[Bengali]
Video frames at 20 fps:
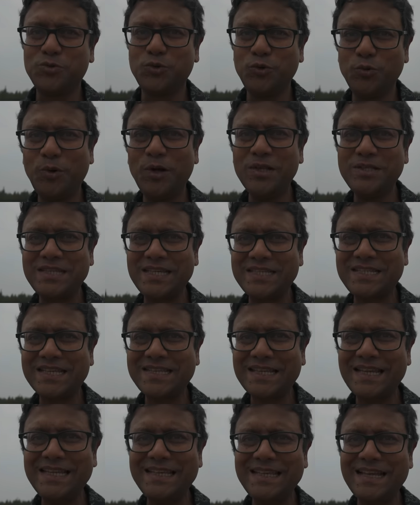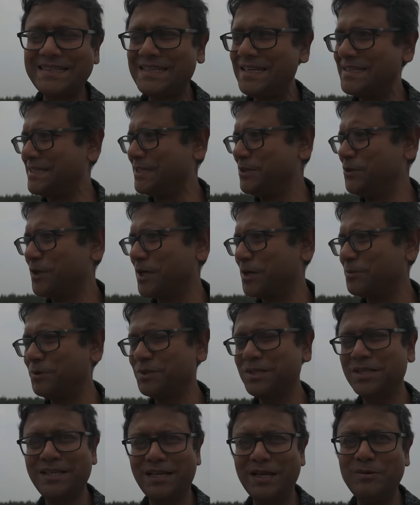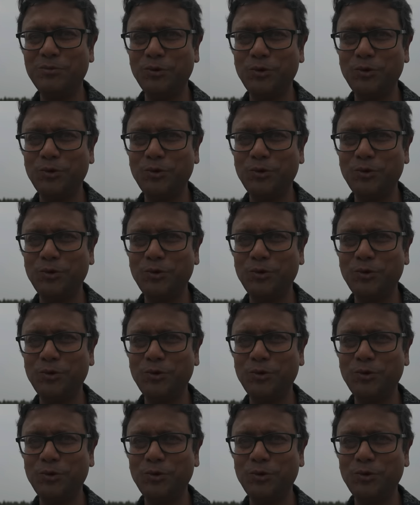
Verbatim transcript: সুমন চেষ্টা চালিয়ে যাচ্ছে ঝিনুকের মধ্যে থেকে